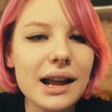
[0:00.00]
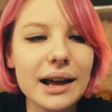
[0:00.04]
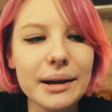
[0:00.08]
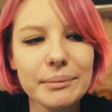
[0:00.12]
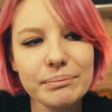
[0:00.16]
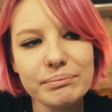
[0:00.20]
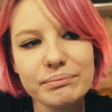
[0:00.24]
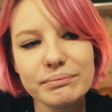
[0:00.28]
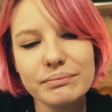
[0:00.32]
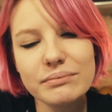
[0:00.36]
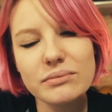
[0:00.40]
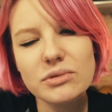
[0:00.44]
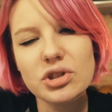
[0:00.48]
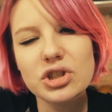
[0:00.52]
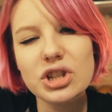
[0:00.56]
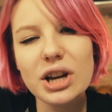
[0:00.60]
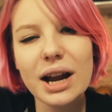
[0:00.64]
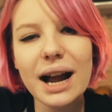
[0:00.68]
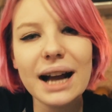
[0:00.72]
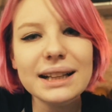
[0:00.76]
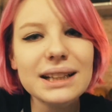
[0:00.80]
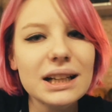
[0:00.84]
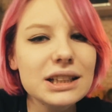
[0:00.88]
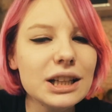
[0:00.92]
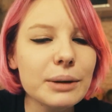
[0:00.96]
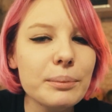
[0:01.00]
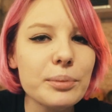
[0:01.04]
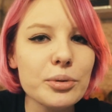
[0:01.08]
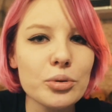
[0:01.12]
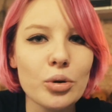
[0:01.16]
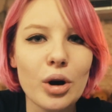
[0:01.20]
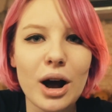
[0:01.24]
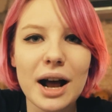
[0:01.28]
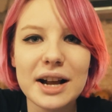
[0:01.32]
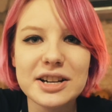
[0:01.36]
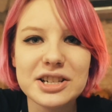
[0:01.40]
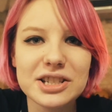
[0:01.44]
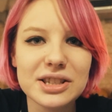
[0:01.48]
ale czekania nie
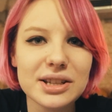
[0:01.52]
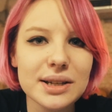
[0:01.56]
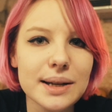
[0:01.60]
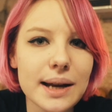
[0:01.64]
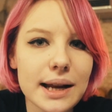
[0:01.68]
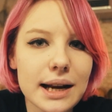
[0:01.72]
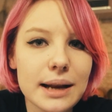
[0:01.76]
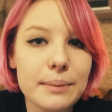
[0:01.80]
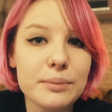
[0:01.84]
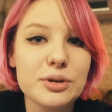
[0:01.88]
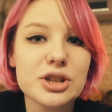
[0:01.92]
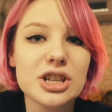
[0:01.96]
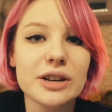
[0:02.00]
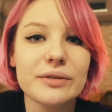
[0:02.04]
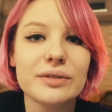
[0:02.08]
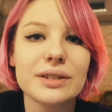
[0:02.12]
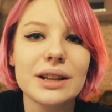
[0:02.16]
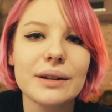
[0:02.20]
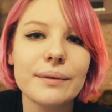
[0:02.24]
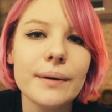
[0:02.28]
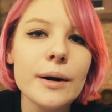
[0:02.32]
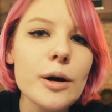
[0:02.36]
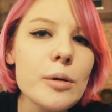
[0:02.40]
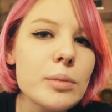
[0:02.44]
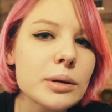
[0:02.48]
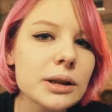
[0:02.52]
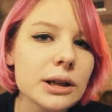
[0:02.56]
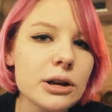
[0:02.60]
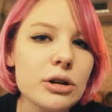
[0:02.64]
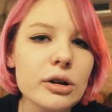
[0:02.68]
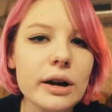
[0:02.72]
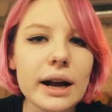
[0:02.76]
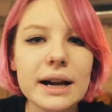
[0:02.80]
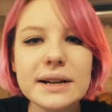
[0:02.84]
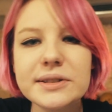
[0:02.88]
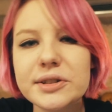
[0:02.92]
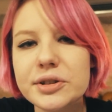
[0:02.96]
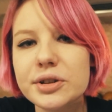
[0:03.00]
było aż tyle, ile by się wydawało, bo ten
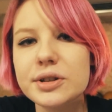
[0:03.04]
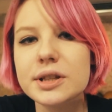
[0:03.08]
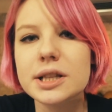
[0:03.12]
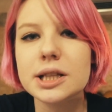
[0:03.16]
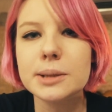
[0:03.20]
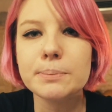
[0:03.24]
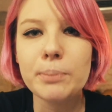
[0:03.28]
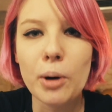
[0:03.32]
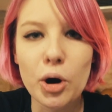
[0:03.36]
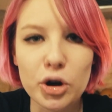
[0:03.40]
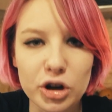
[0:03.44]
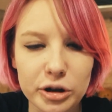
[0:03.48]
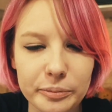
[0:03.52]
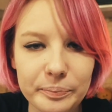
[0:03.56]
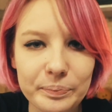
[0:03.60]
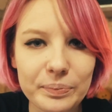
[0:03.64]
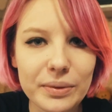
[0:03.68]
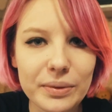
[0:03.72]
lokal jest spory.